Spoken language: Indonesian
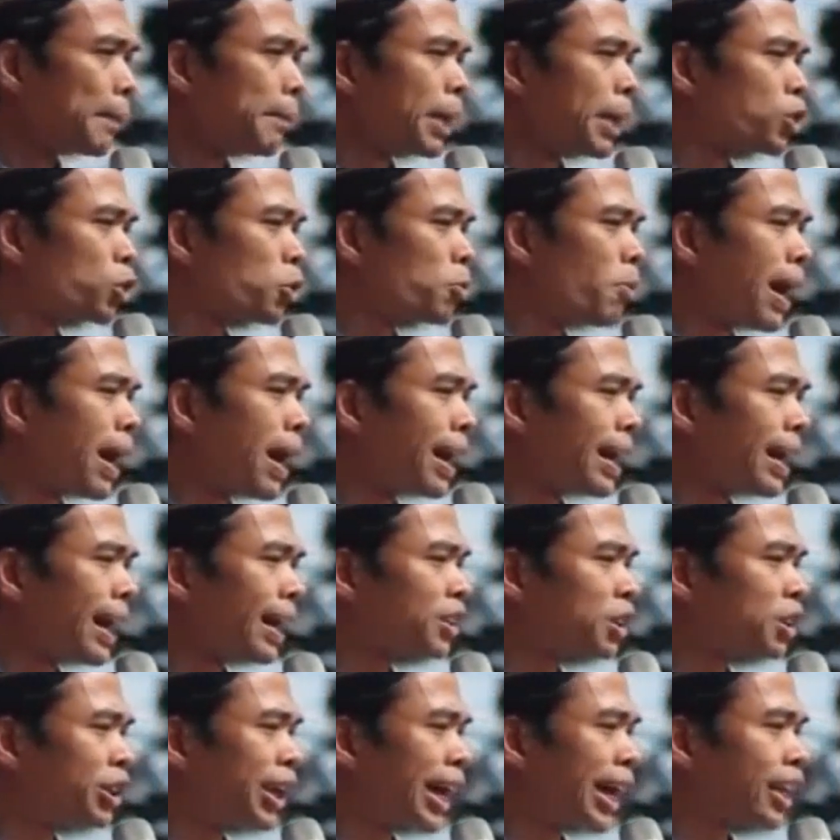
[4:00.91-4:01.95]
batu
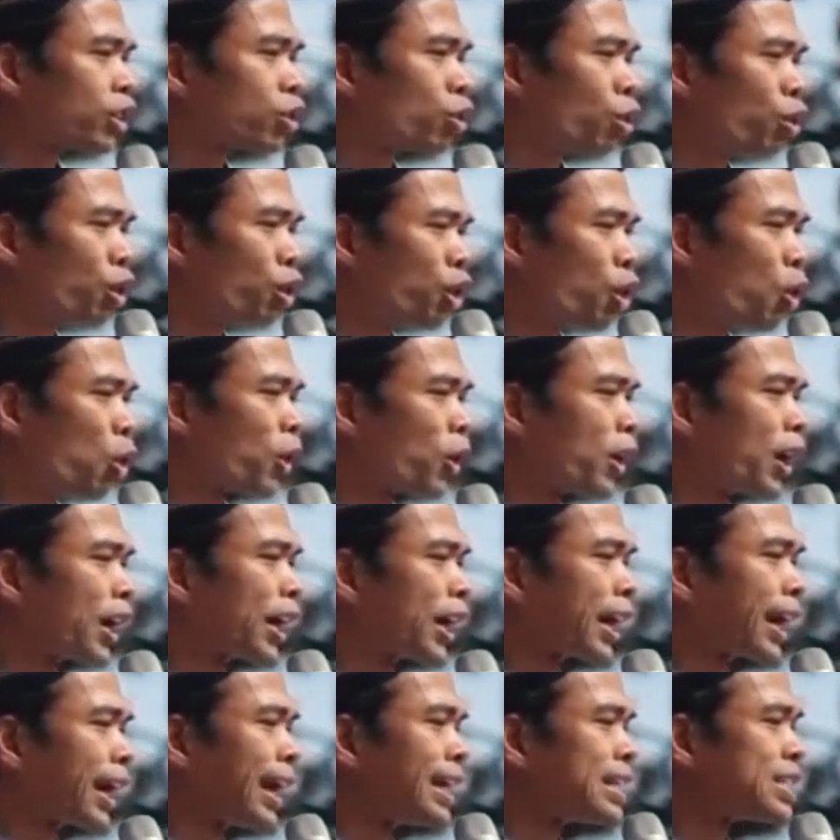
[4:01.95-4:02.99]
bara tidak tunduk ke
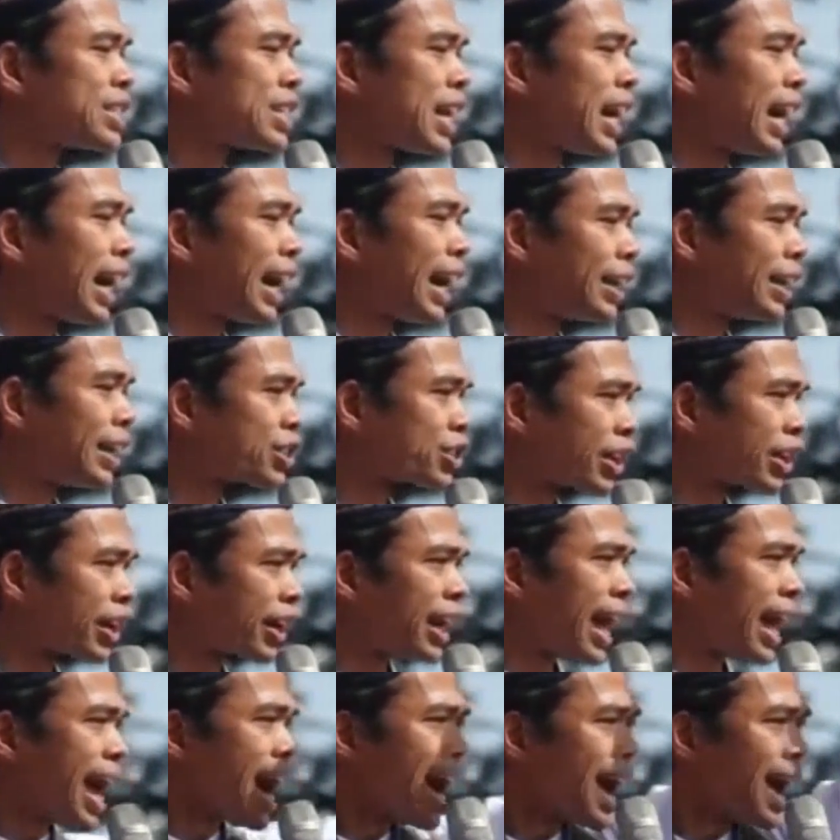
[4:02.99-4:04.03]
kerajaan
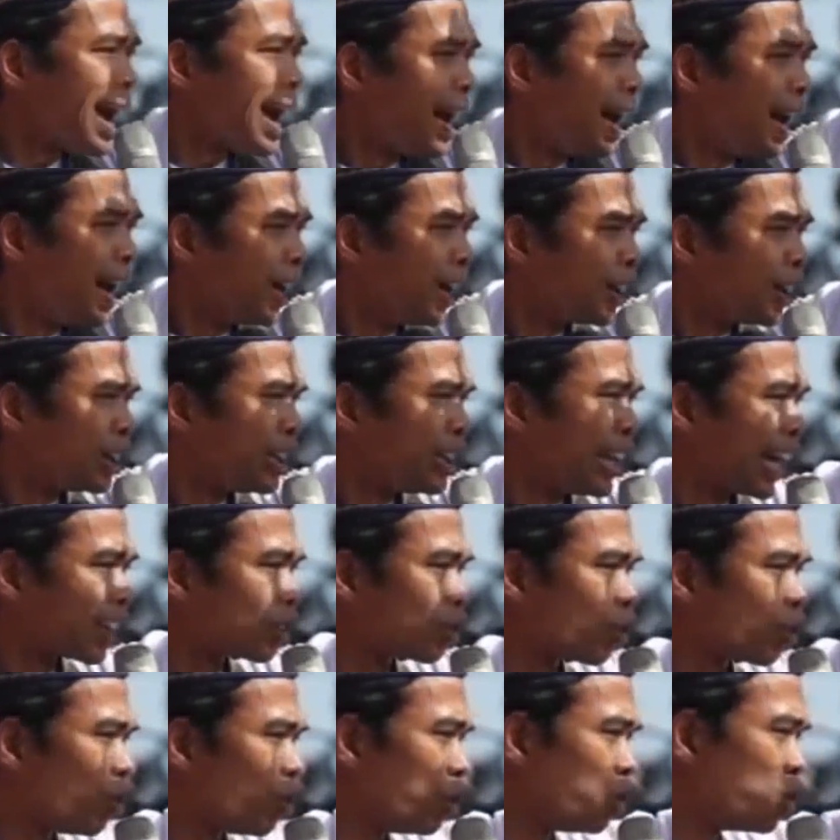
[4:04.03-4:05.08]
Serdang
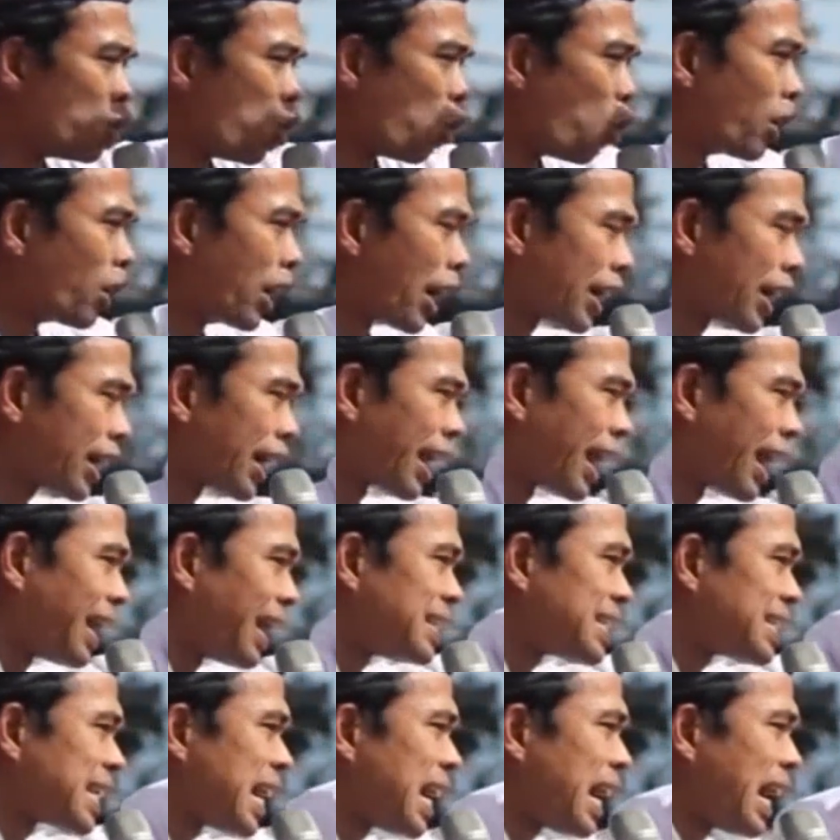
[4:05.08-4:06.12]
tidak tunduk ke
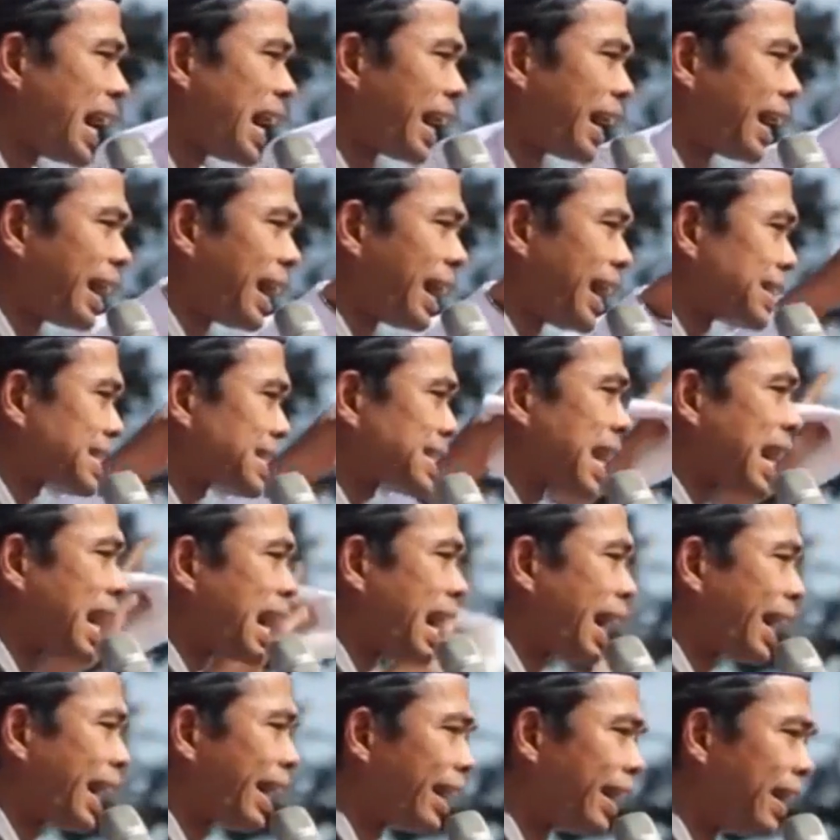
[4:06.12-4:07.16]
kerajaan
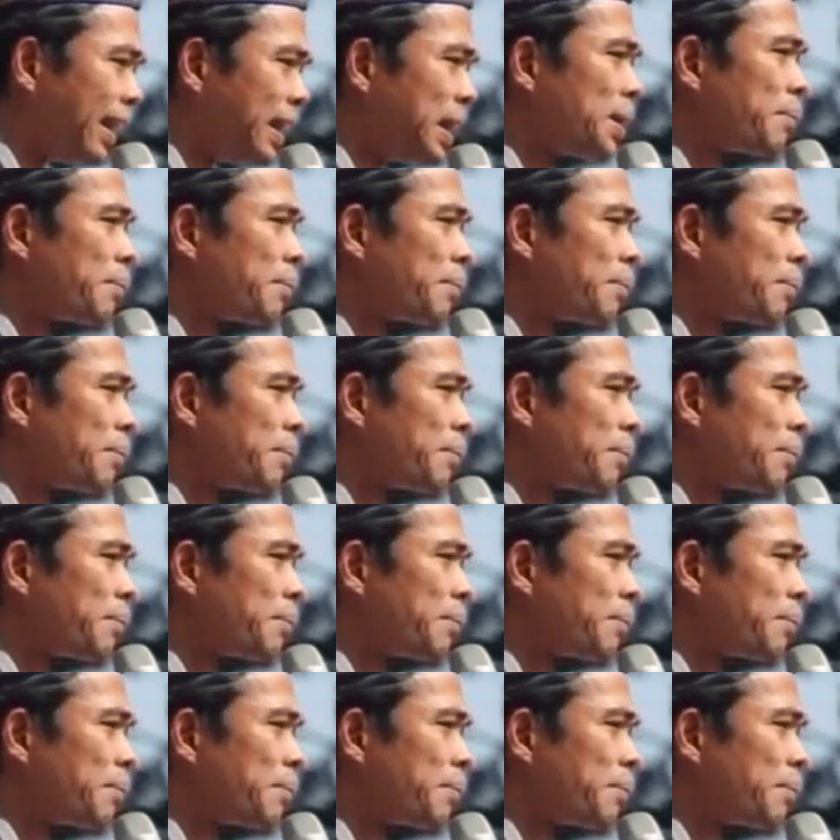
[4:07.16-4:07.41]
Asahan